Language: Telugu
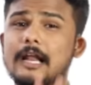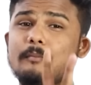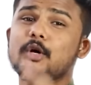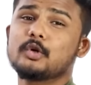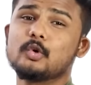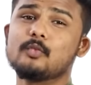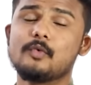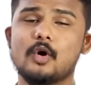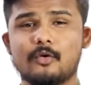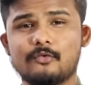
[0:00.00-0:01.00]
నెంబర్ టూ
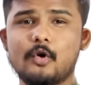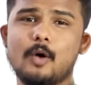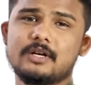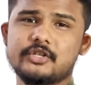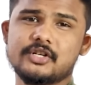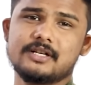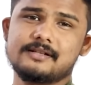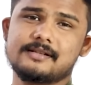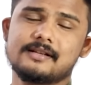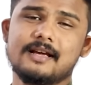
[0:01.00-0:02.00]
ఫార్మల్
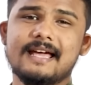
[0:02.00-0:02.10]
షర్ట్స్